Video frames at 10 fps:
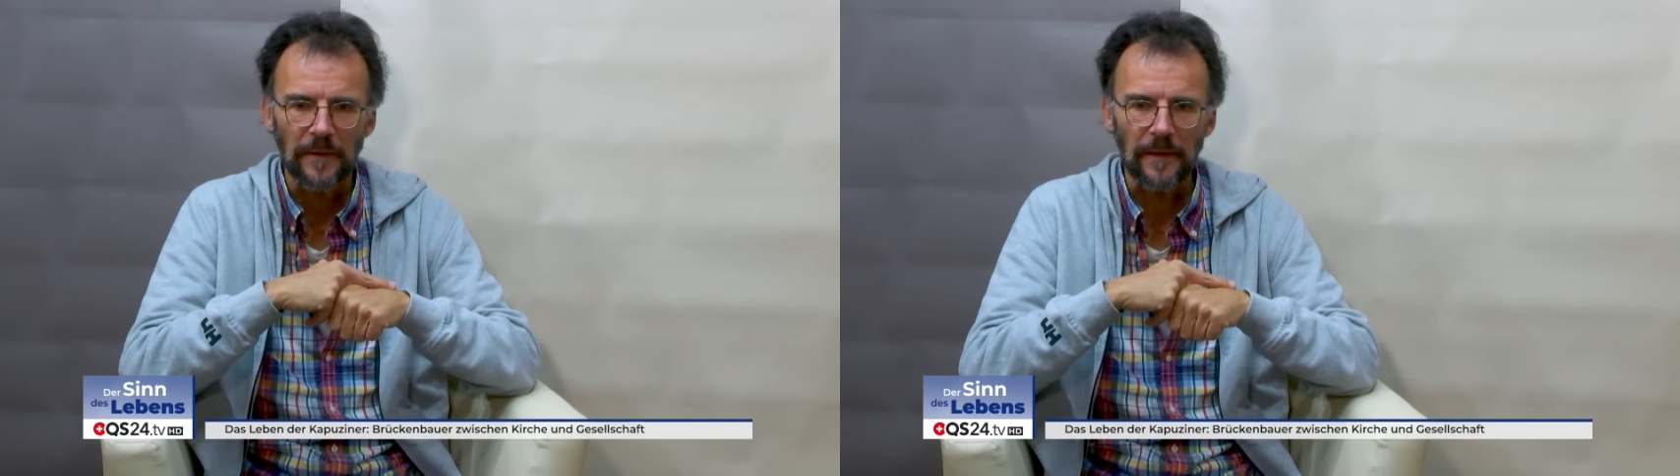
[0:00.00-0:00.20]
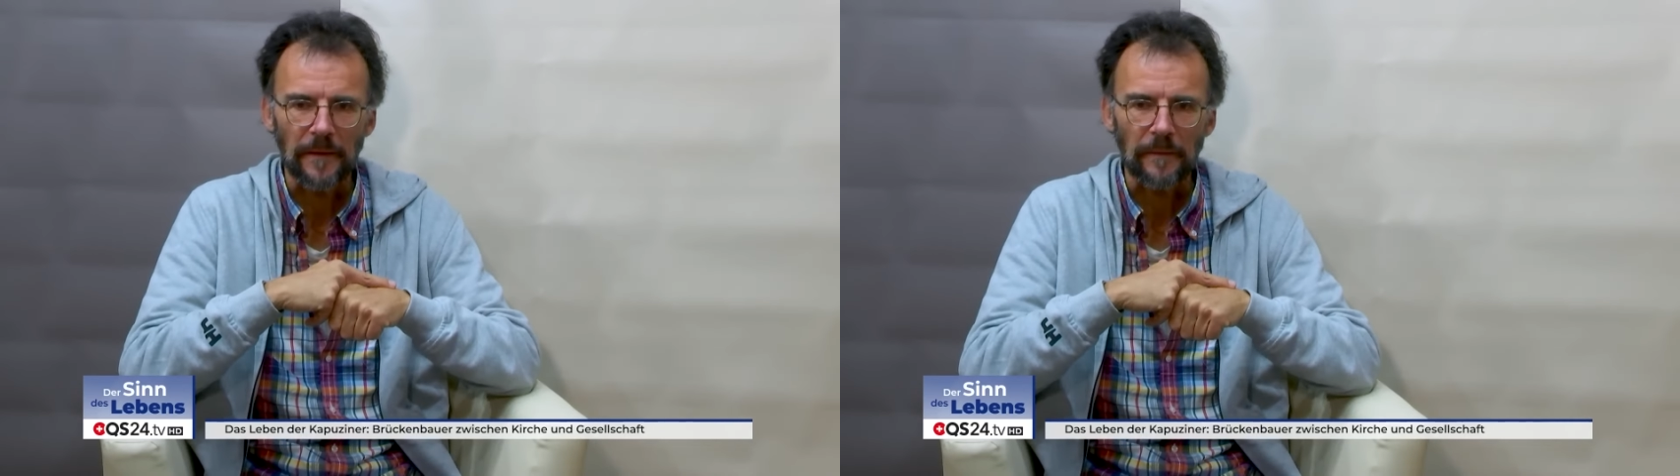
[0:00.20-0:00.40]

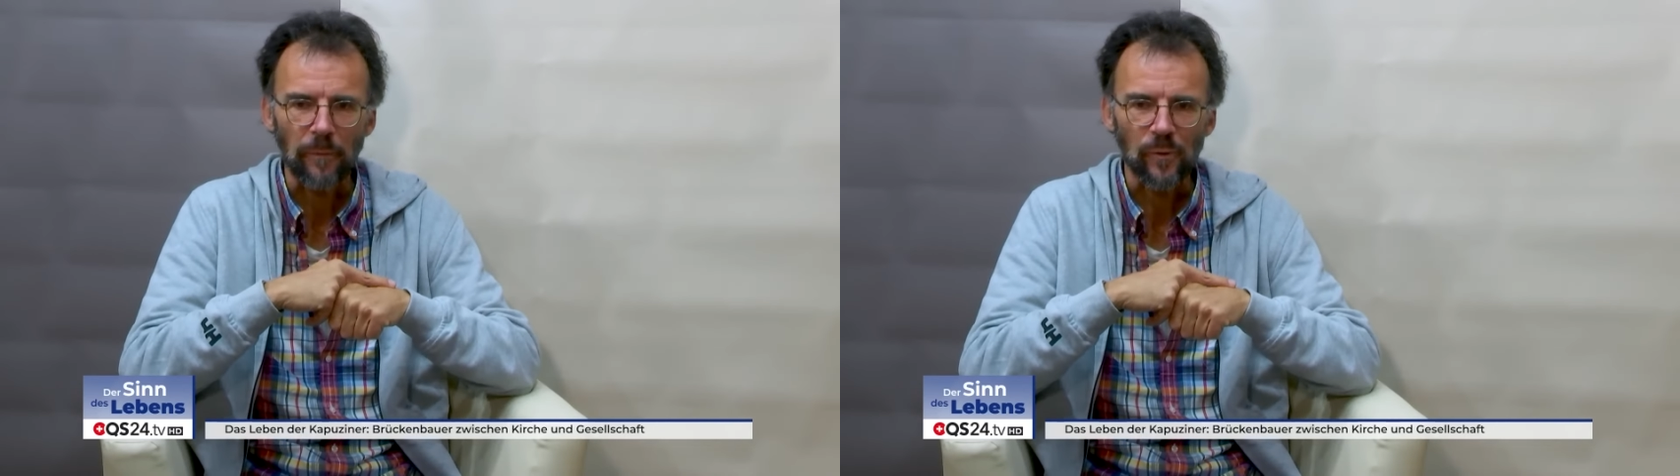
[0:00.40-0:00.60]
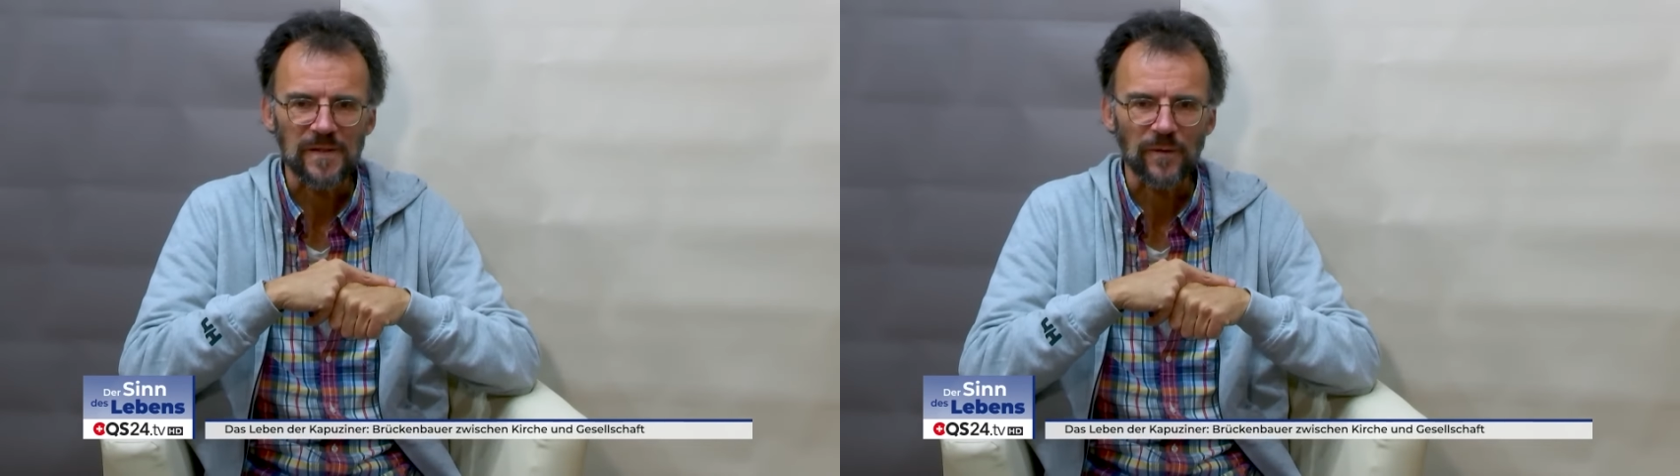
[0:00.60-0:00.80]
Äh,
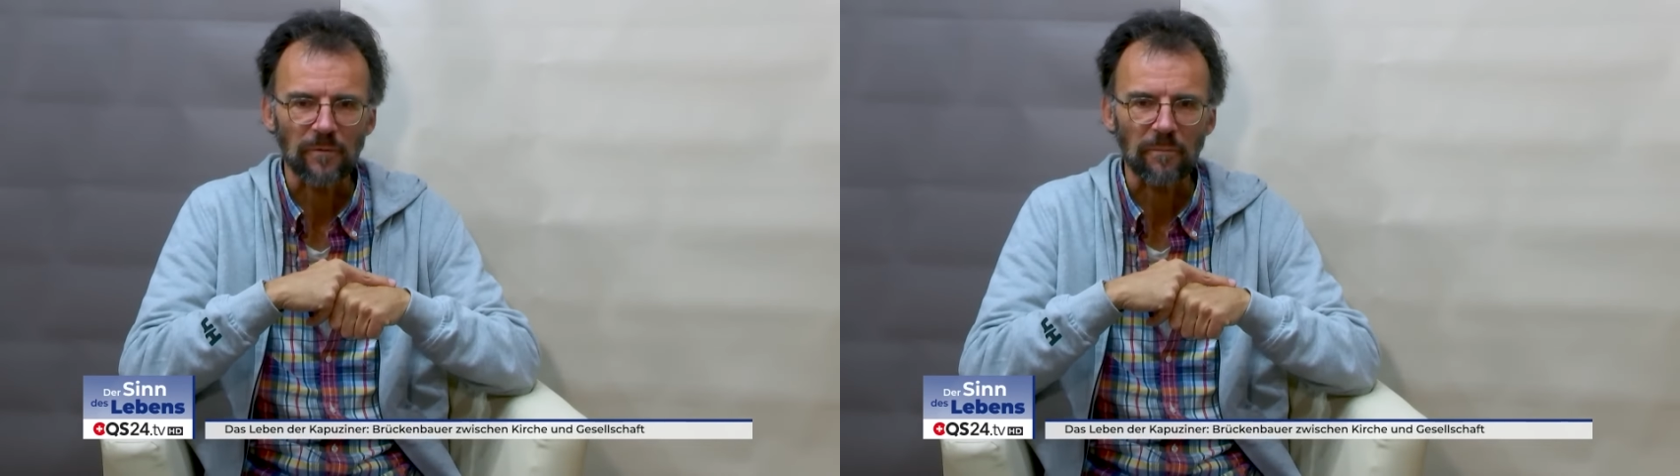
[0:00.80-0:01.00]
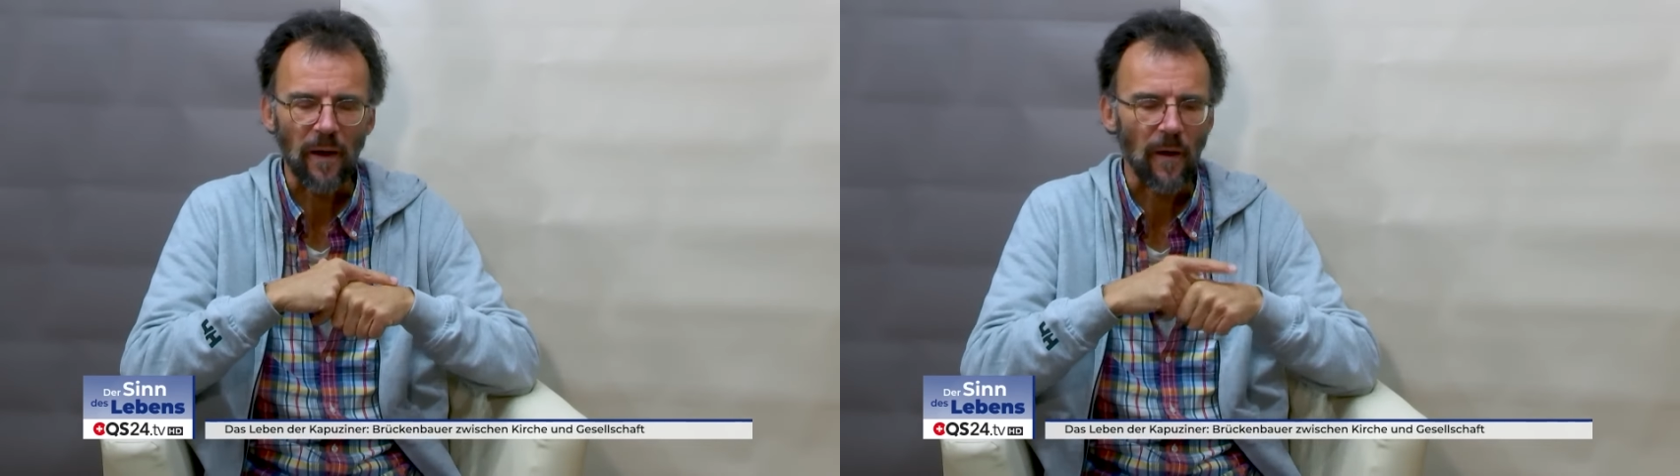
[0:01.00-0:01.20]
Post
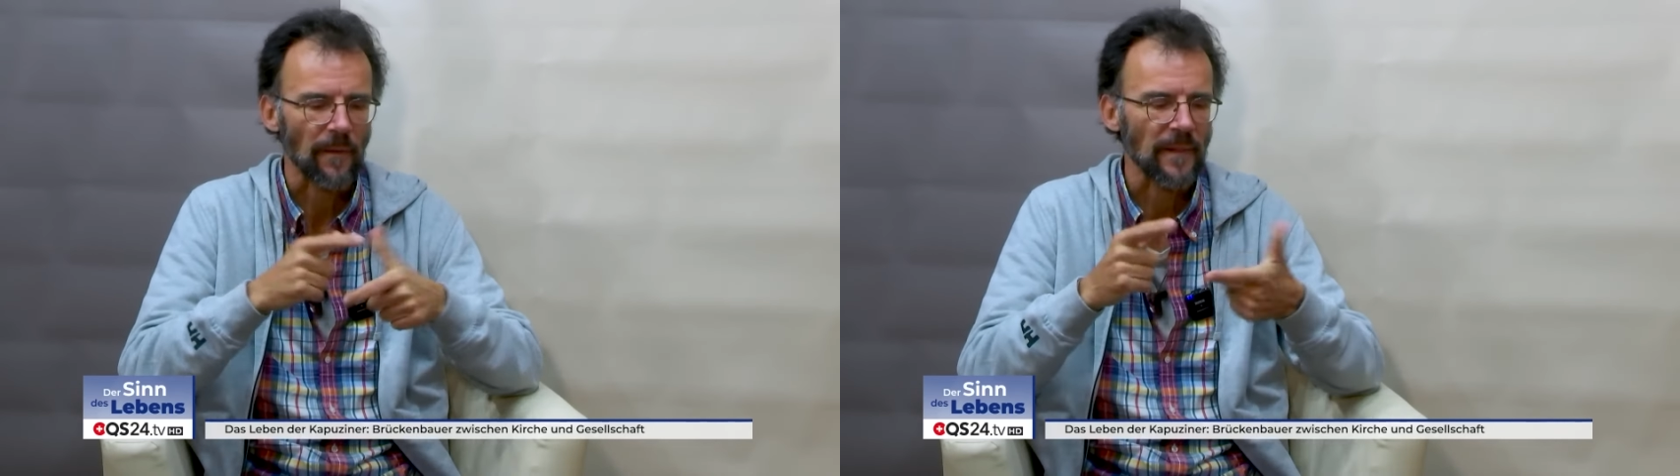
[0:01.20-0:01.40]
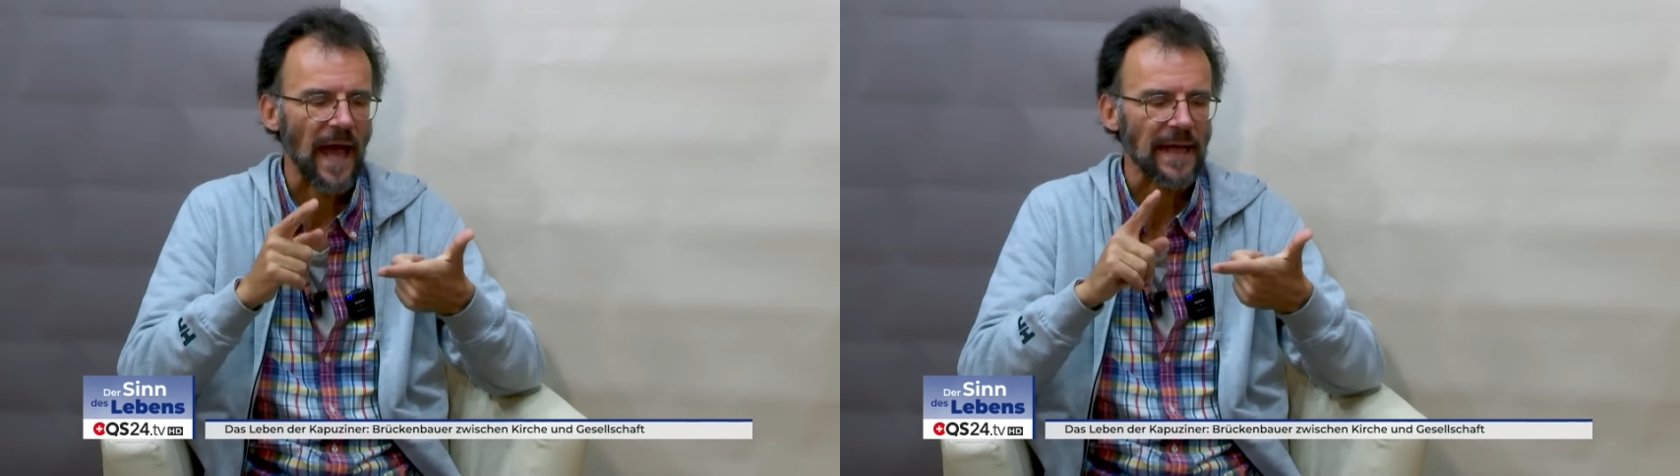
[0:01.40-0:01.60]
und Bahn.